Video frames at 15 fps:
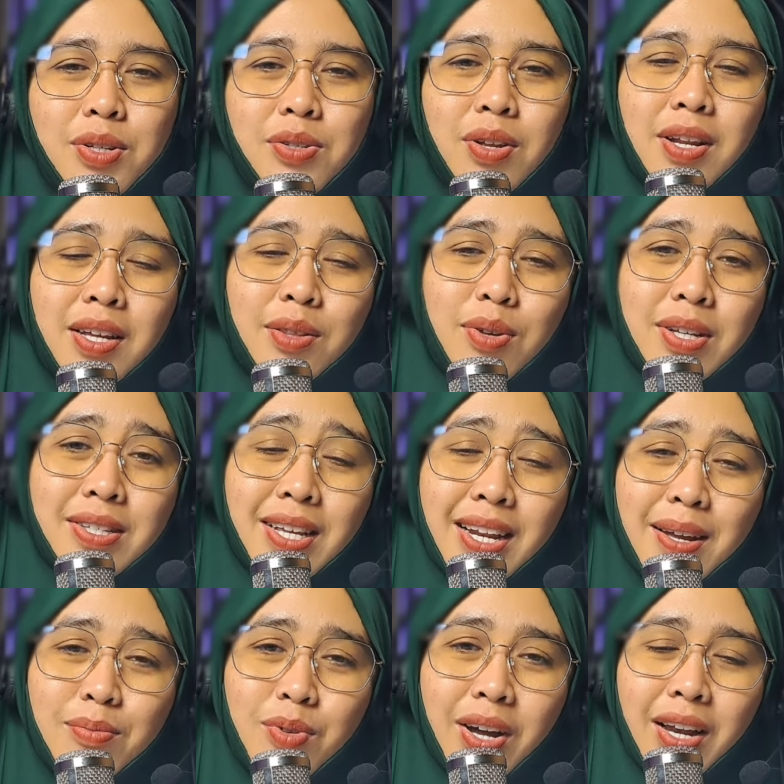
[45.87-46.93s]
wassalatu
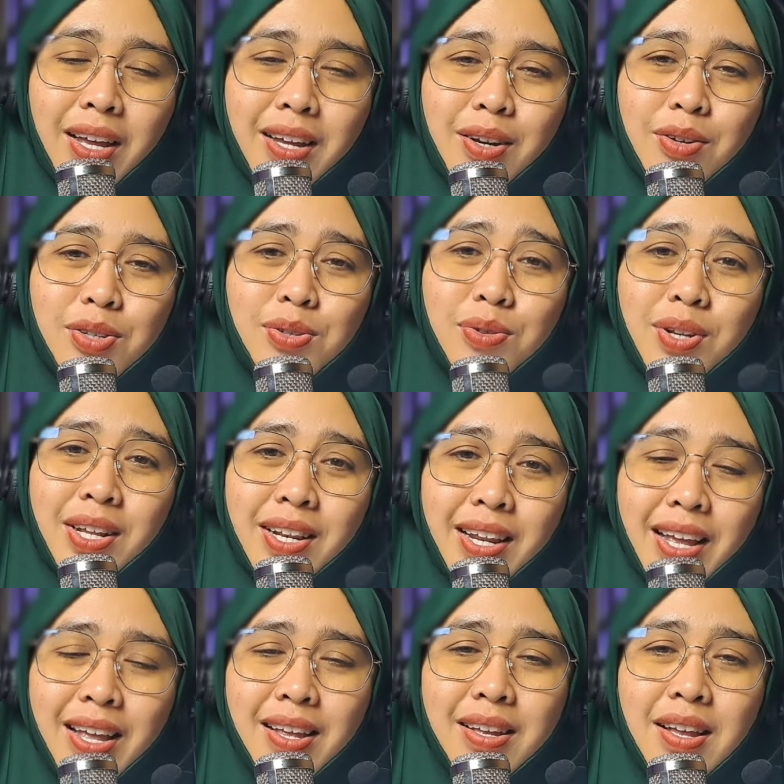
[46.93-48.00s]
wassalamu ala
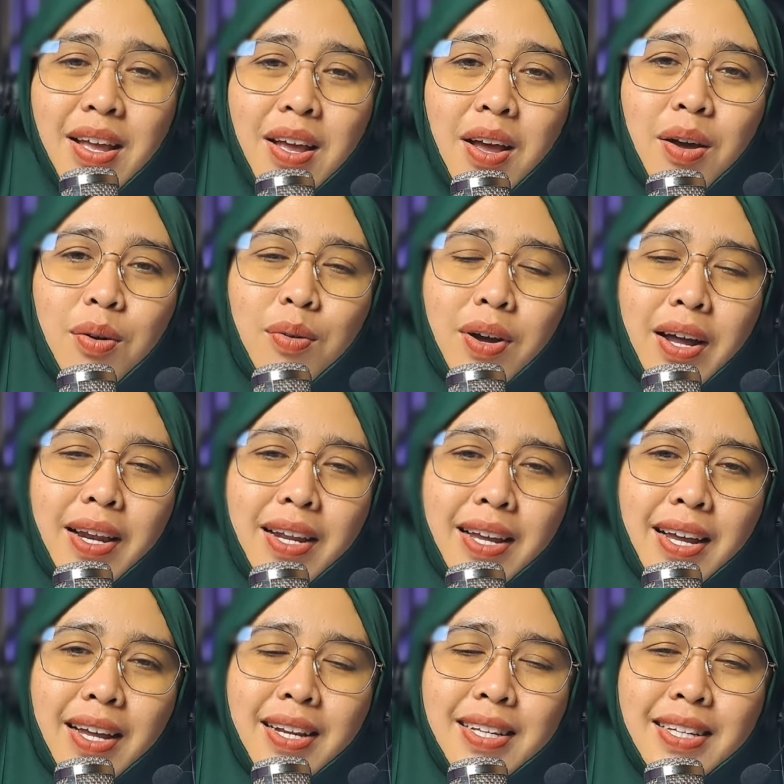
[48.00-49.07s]
Rasulillah wa
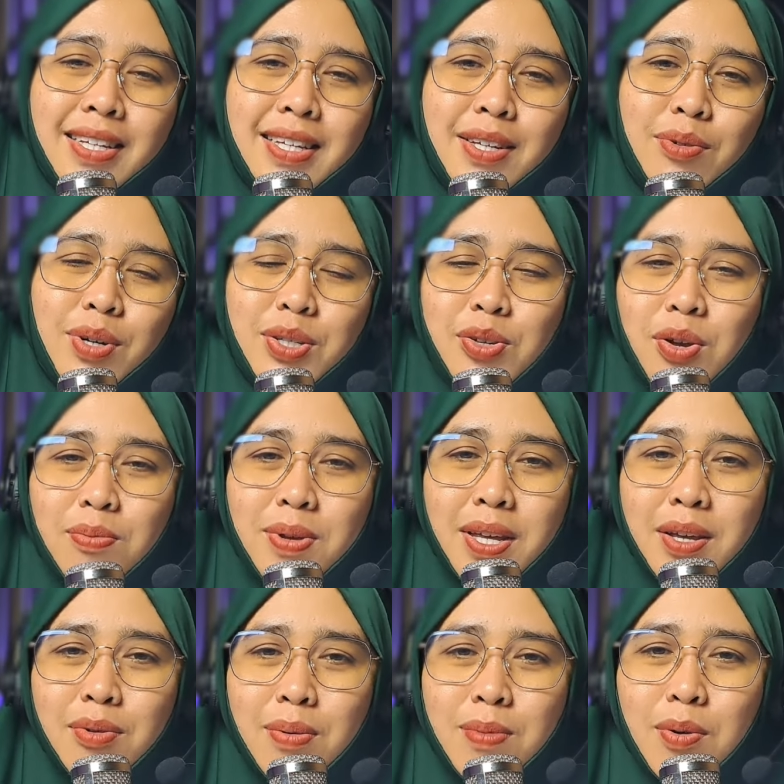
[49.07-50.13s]
ala alihi wa
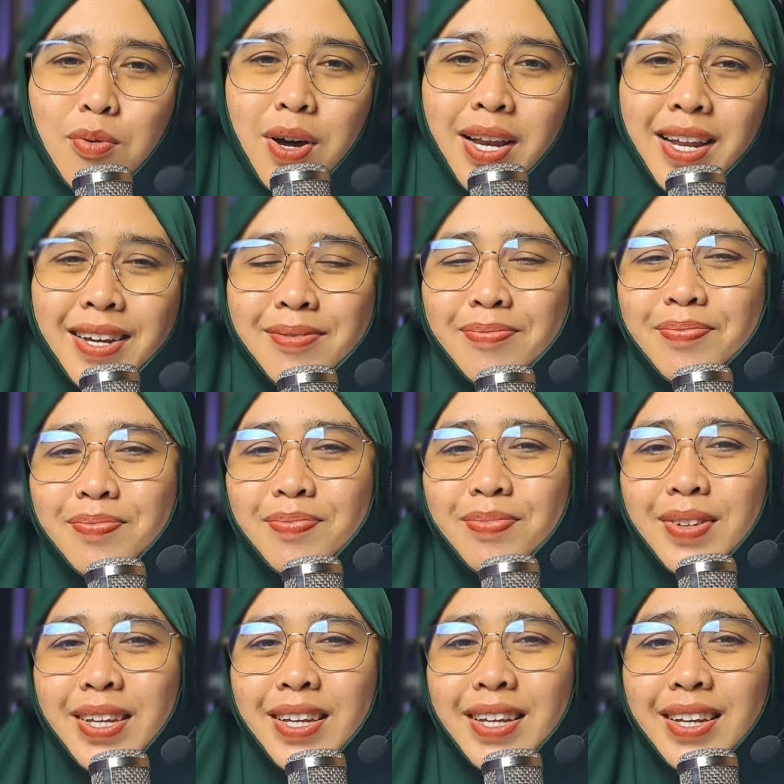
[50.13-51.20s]
sahbihi wa mawala.
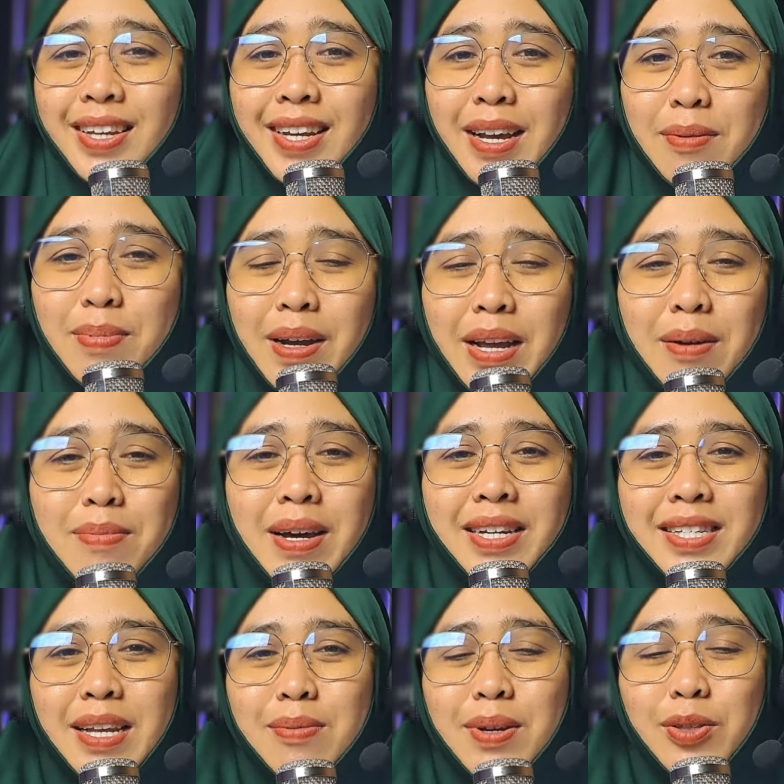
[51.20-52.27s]
Apa
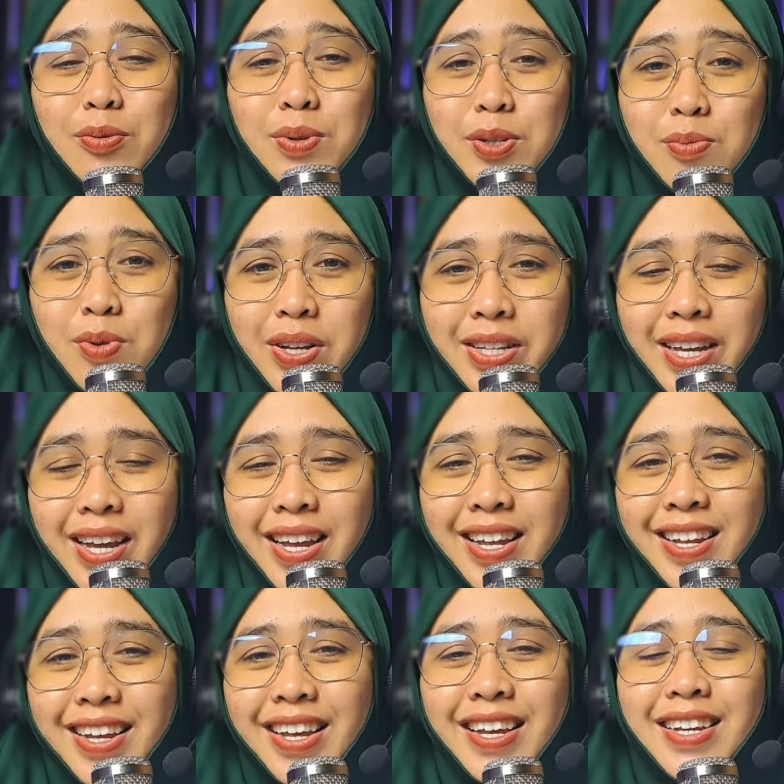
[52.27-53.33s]
kabar sahabat Umi
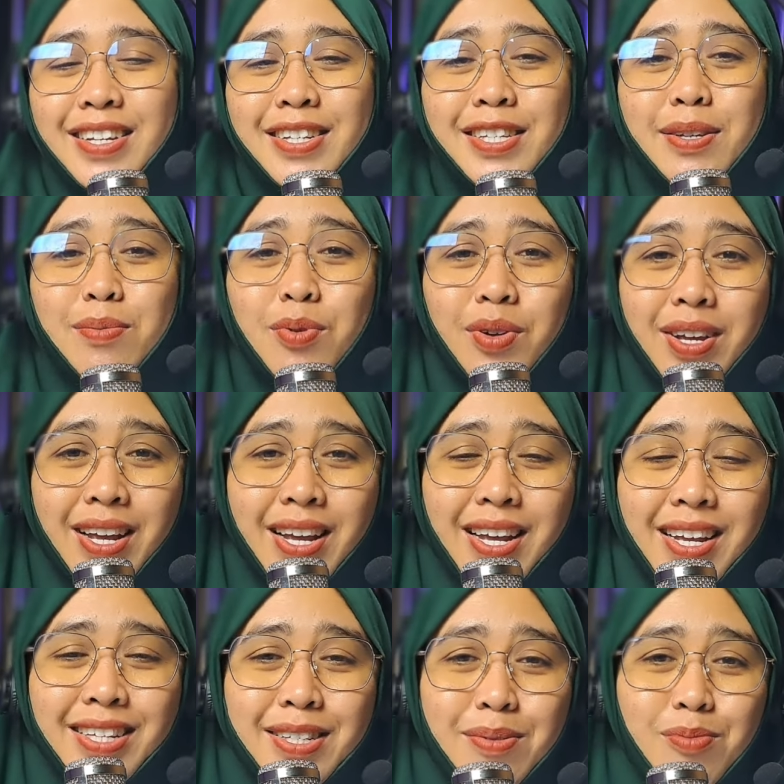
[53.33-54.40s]
semuanya?
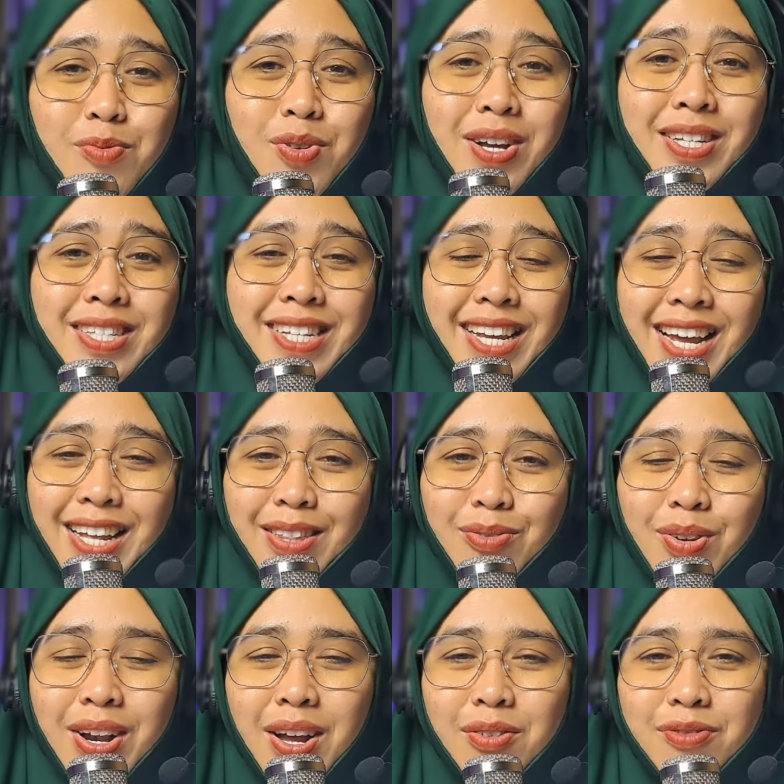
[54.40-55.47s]
Semoga semua sehat
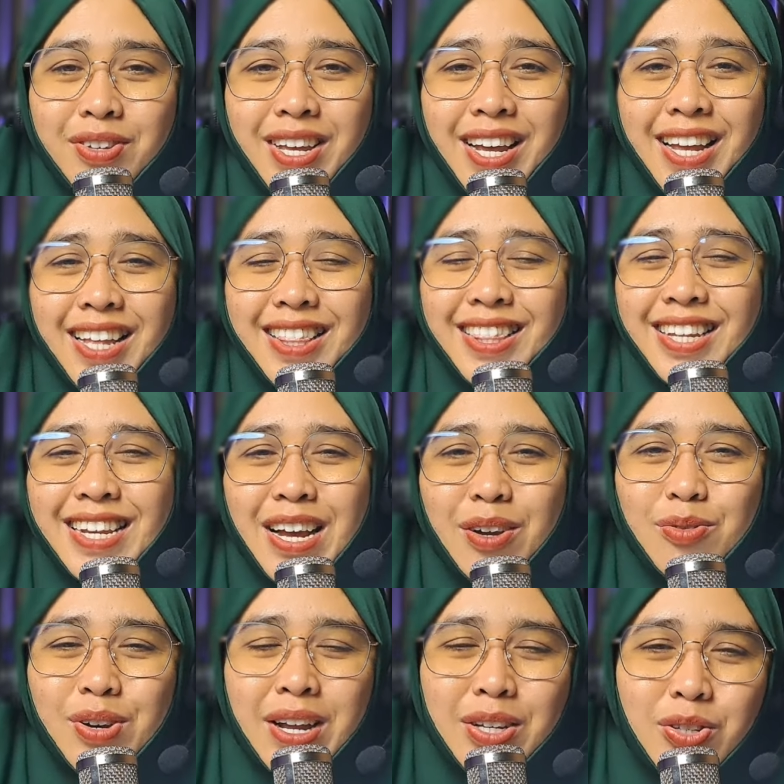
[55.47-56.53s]
walafiat, tidak
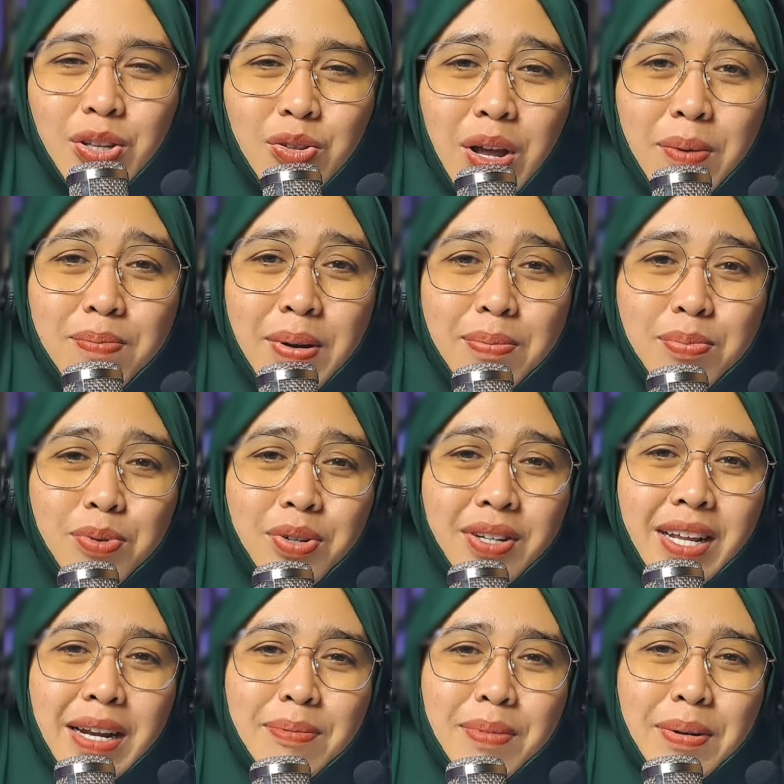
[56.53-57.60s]
kurang satu apapun
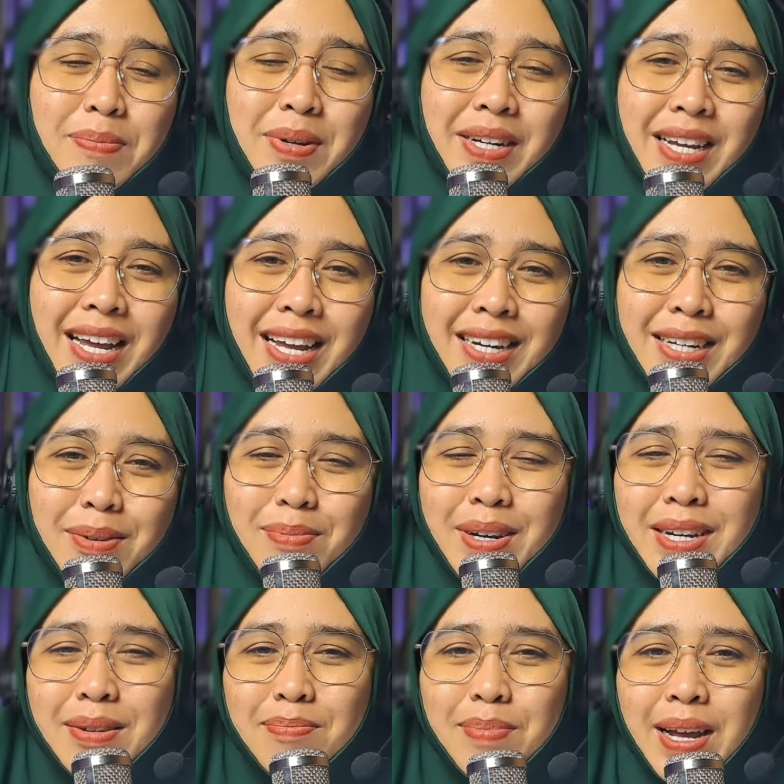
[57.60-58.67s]
dalam keberkahan,
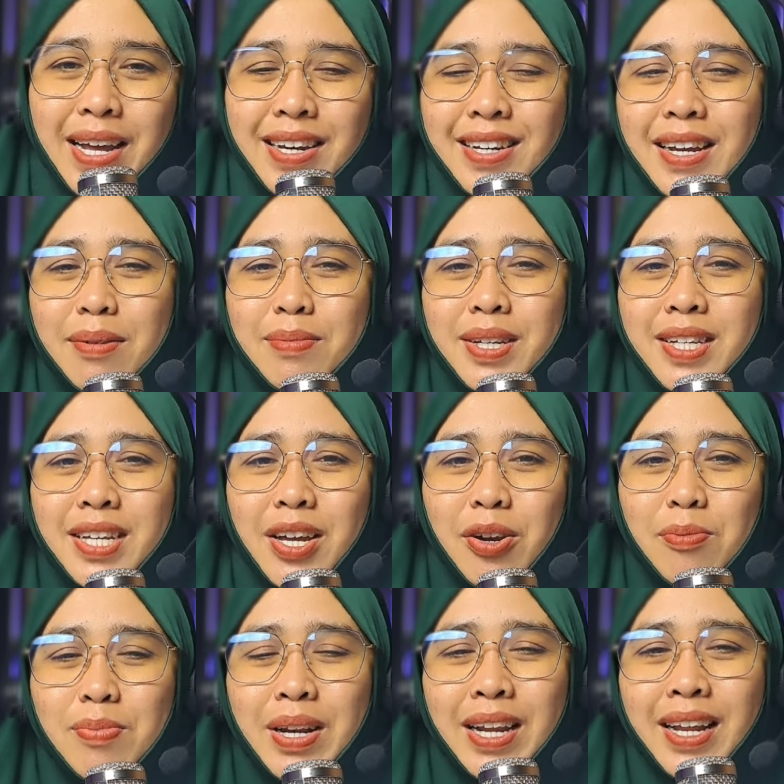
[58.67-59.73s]
keberlimpahan. Amin ya
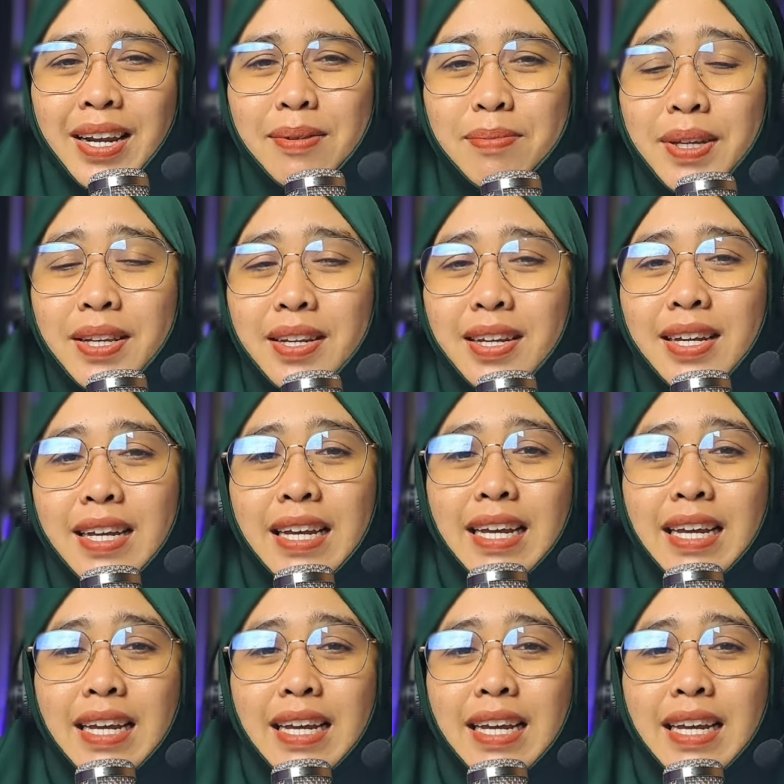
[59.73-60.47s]
rabbal alamin.